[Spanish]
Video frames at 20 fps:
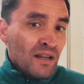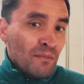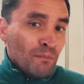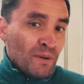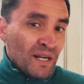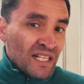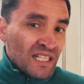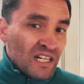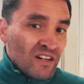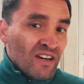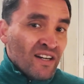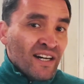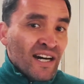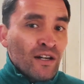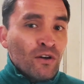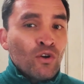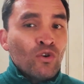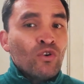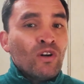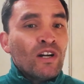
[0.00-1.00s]
para
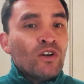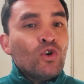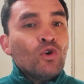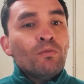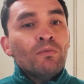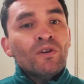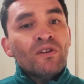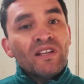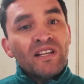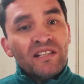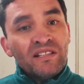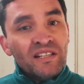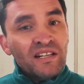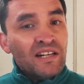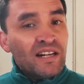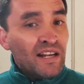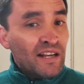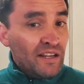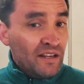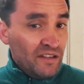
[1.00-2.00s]
trabajar con los alumnos de
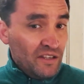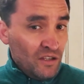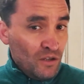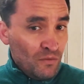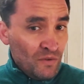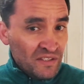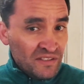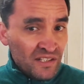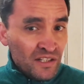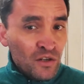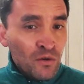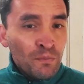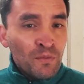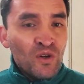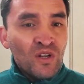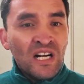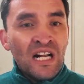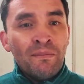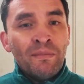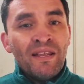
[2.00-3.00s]
Chile y ofrecerles un
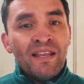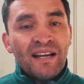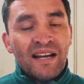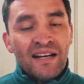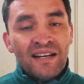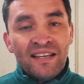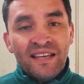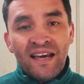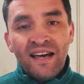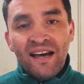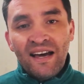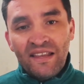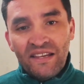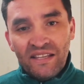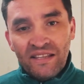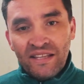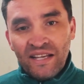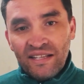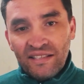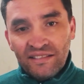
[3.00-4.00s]
programa de calidad a
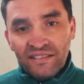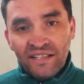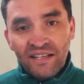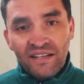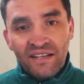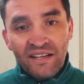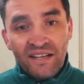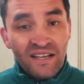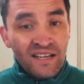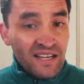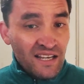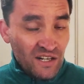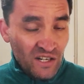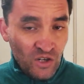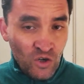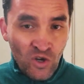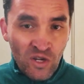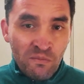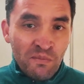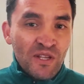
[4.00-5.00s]
distancia.
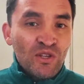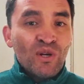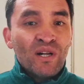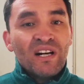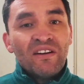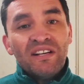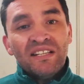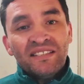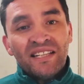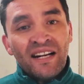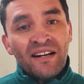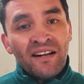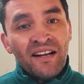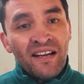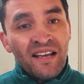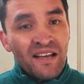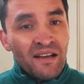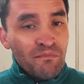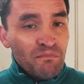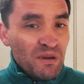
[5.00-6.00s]
Los invito a revisar
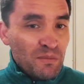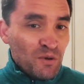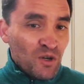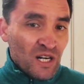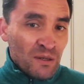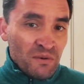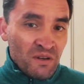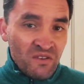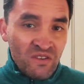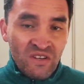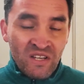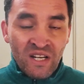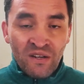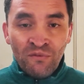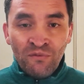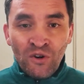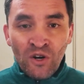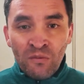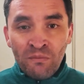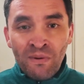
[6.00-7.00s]
mi programa Vivir en
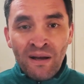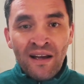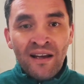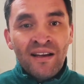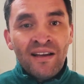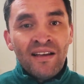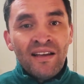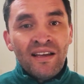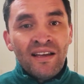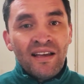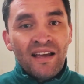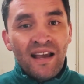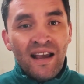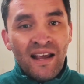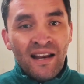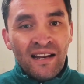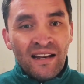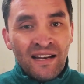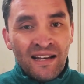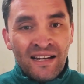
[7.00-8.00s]
Forma
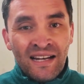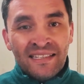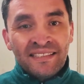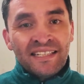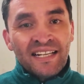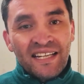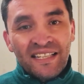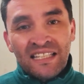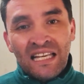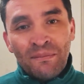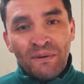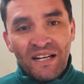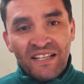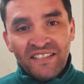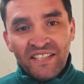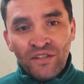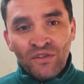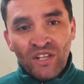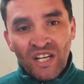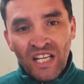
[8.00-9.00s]
en el enlace que está
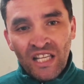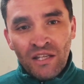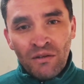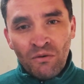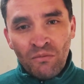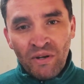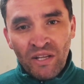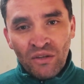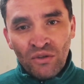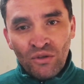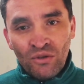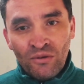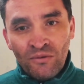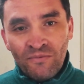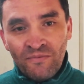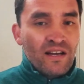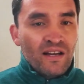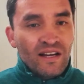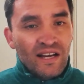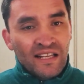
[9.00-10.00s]
apareciendo en este momento.
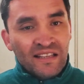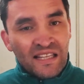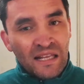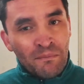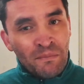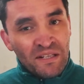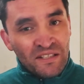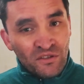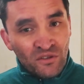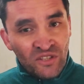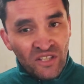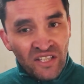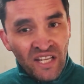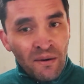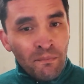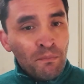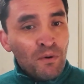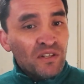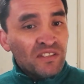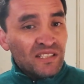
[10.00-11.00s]
Esta inversión de
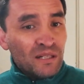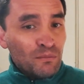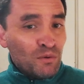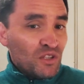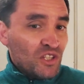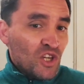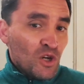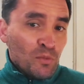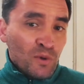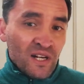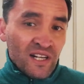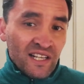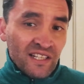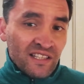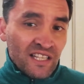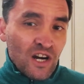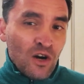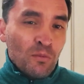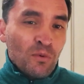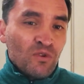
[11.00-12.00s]
tiempo es el motivo por el que he
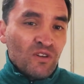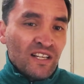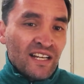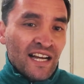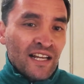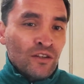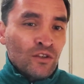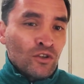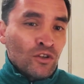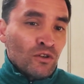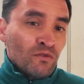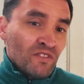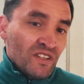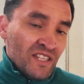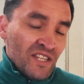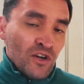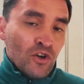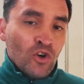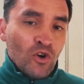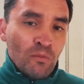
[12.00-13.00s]
estado publicando
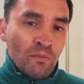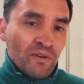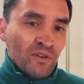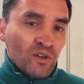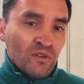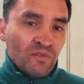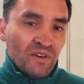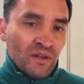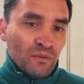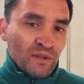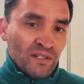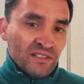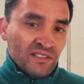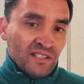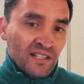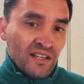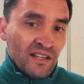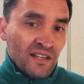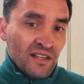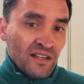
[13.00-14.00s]
videos con menor frecuencia.